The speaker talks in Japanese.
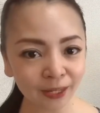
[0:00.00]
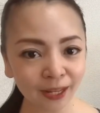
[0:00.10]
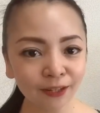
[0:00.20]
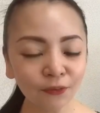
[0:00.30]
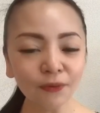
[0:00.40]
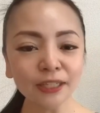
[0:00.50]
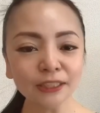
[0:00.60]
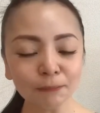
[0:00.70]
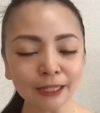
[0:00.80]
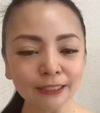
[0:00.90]
婚
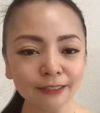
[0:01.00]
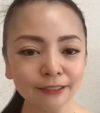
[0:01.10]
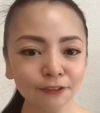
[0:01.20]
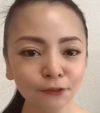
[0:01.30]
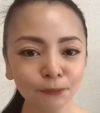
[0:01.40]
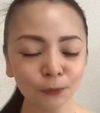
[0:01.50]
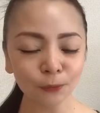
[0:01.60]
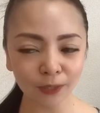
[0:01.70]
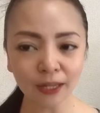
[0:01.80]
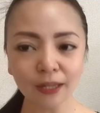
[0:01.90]
活パーティーっていうも
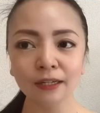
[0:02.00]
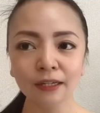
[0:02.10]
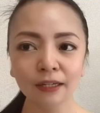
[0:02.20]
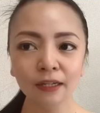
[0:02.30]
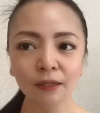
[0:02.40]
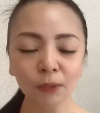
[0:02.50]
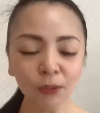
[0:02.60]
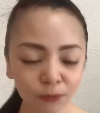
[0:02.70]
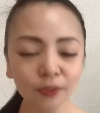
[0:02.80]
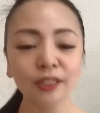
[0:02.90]
のが見
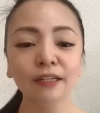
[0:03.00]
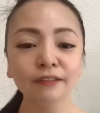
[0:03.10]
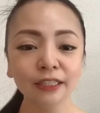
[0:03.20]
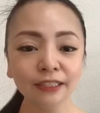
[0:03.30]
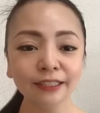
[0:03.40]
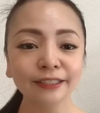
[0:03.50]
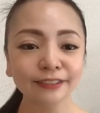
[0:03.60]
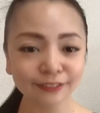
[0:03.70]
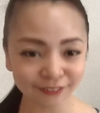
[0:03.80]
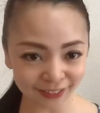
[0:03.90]
事になくなったんで
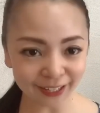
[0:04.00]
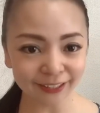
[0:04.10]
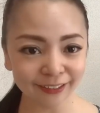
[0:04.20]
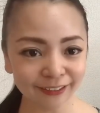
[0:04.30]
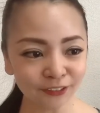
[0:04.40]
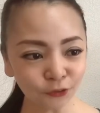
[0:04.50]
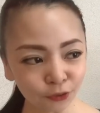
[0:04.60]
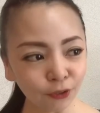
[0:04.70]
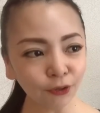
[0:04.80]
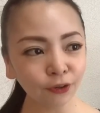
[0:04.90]
すよね。でこの、
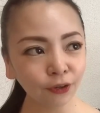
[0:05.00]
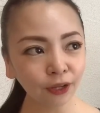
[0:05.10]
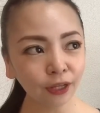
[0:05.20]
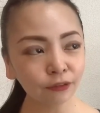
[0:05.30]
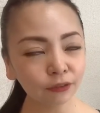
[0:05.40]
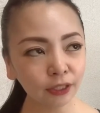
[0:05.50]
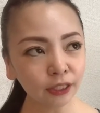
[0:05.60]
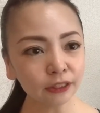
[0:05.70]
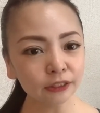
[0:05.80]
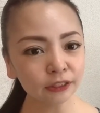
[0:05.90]
えっと、2
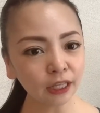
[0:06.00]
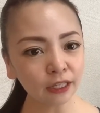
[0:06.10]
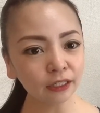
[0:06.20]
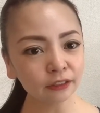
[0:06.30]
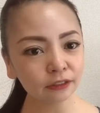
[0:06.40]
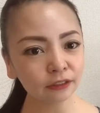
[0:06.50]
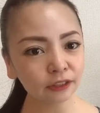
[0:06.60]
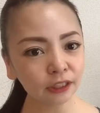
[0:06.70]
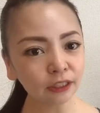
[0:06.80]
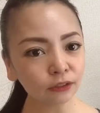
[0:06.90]
月3月
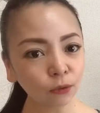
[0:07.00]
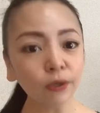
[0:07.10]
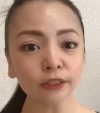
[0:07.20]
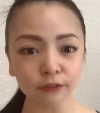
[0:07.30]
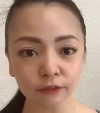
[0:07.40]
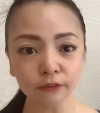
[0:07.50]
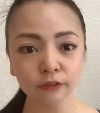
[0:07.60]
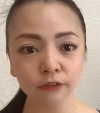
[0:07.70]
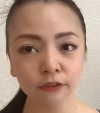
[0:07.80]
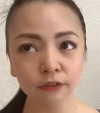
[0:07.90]
4月5月
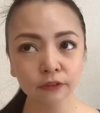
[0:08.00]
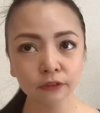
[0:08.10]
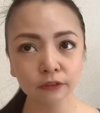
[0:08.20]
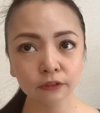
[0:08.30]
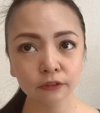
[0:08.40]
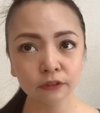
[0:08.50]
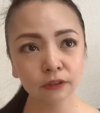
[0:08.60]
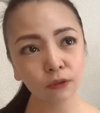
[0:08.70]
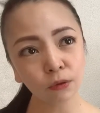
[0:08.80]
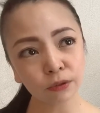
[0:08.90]

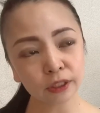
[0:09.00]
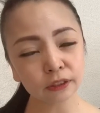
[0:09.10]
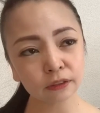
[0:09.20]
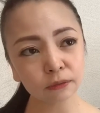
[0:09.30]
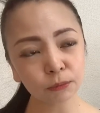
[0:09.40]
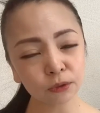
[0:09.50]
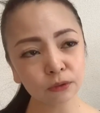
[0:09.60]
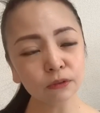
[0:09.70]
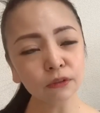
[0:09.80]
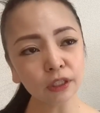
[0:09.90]
6月も
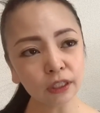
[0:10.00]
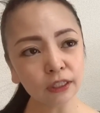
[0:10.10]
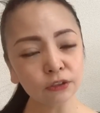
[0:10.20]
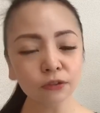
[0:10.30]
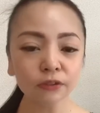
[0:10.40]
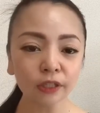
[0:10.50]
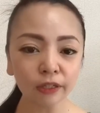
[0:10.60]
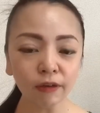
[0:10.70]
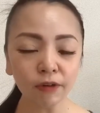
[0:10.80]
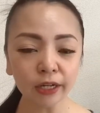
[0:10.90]
続くんかなちょっと
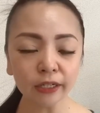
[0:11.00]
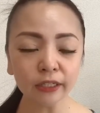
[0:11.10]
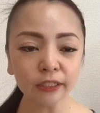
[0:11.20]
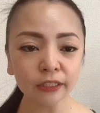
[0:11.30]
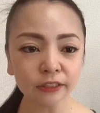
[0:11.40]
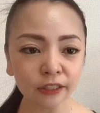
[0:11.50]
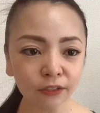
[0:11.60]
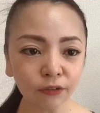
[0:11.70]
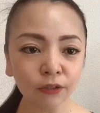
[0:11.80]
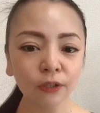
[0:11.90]
先は分かんないですけ
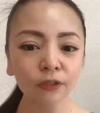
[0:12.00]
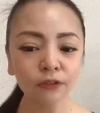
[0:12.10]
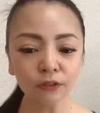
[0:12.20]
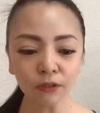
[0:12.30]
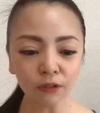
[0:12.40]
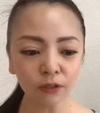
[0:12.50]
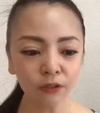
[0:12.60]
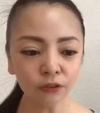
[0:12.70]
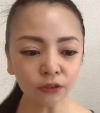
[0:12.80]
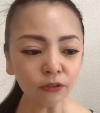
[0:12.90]
どその
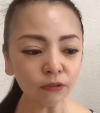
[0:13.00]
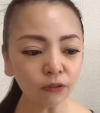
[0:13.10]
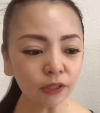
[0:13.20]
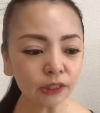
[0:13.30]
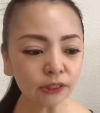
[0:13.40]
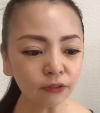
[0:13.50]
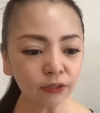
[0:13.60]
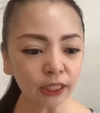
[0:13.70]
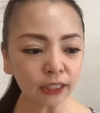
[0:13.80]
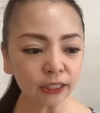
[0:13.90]
ちょっと婚活のや
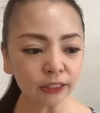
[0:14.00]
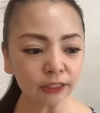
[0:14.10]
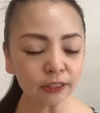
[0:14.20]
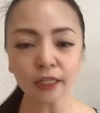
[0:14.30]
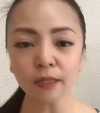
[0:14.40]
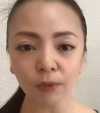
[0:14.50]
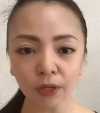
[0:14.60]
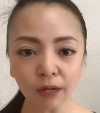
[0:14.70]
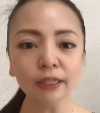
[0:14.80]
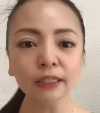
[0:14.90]
り方自体も
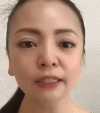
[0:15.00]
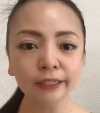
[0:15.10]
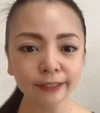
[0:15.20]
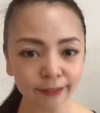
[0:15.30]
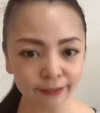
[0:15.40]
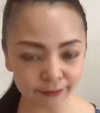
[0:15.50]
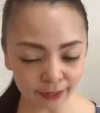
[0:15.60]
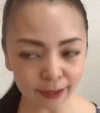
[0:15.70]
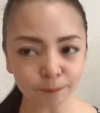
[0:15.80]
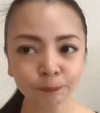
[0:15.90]
変わってきてい
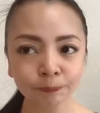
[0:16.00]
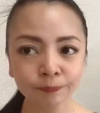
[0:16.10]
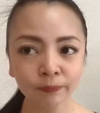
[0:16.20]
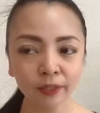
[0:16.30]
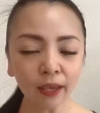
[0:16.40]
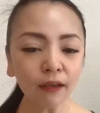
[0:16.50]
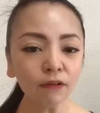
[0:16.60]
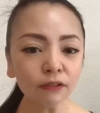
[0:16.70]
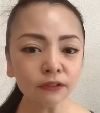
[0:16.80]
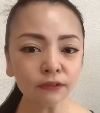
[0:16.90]
て結
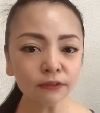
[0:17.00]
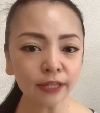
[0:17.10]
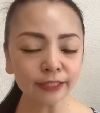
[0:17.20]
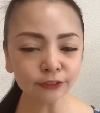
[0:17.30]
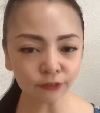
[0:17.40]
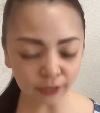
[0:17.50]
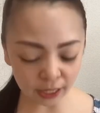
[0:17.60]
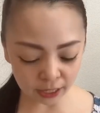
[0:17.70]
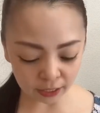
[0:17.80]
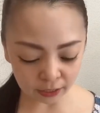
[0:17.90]
婚相談所
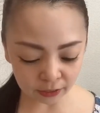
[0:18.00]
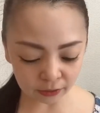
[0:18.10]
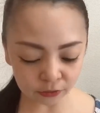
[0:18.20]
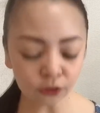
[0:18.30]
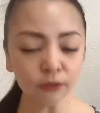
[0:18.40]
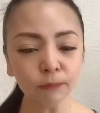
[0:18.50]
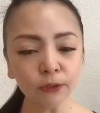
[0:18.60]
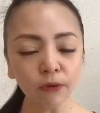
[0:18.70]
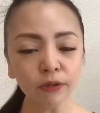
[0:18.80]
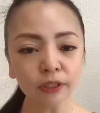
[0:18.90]
がズーム
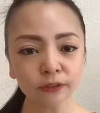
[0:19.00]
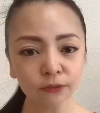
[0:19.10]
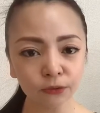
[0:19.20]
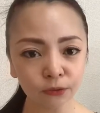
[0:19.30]
婚活というのを